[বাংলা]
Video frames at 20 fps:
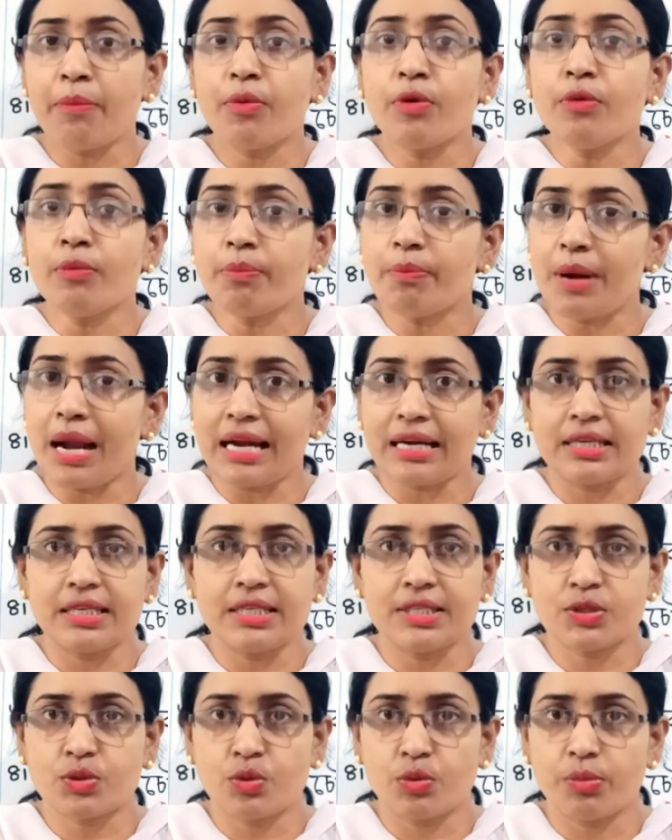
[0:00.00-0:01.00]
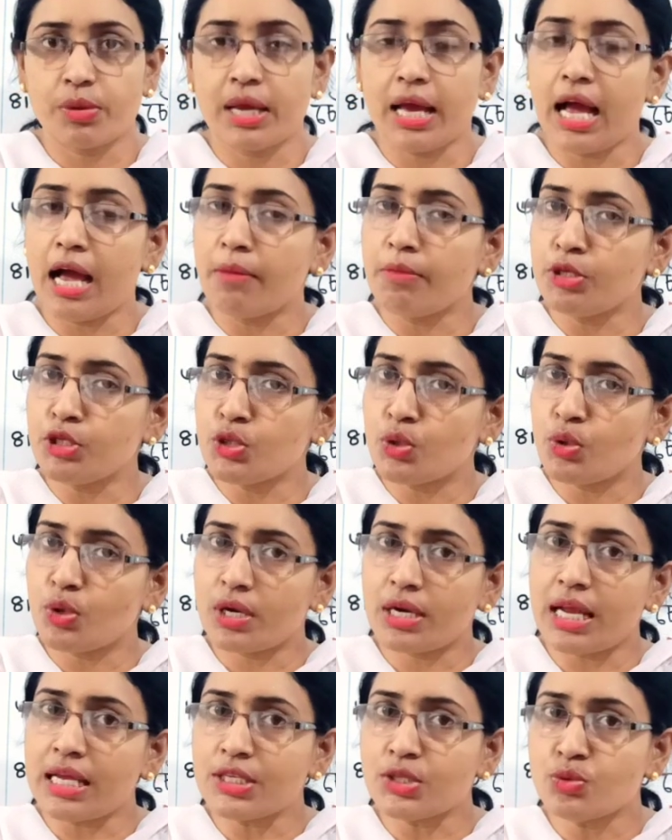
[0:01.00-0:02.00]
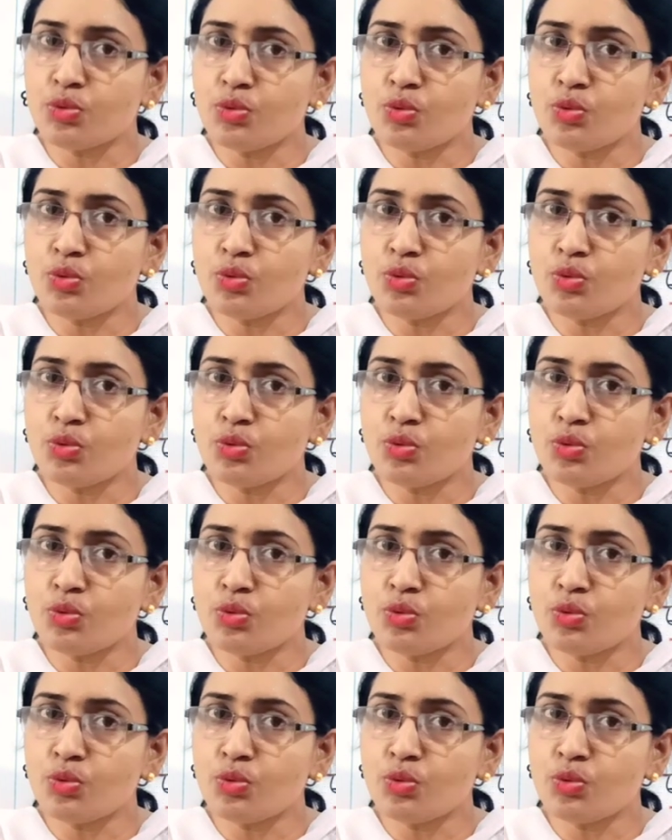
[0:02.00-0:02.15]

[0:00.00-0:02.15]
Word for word: এবং প্র্যাকটিস করবে আমি যখন ক্লাস